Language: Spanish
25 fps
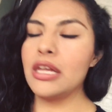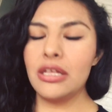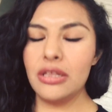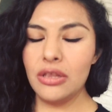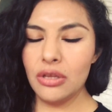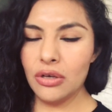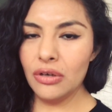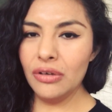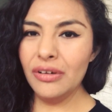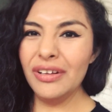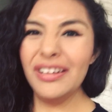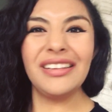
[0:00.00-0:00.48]
y
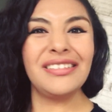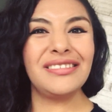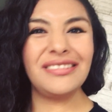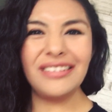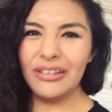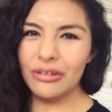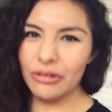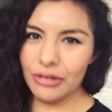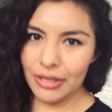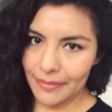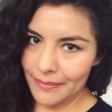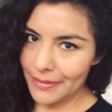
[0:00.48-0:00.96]
no, es
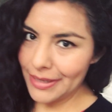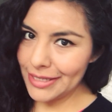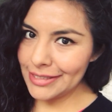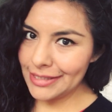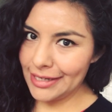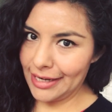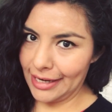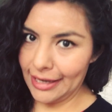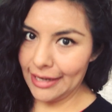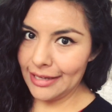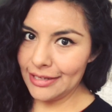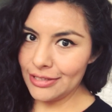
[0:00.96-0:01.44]
de lo que
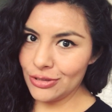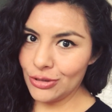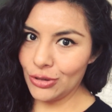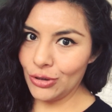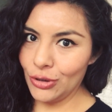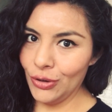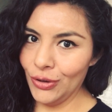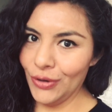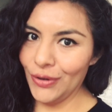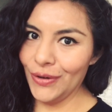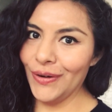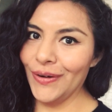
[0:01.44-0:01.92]
más
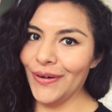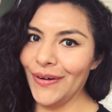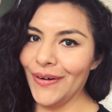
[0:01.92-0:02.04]
carezco,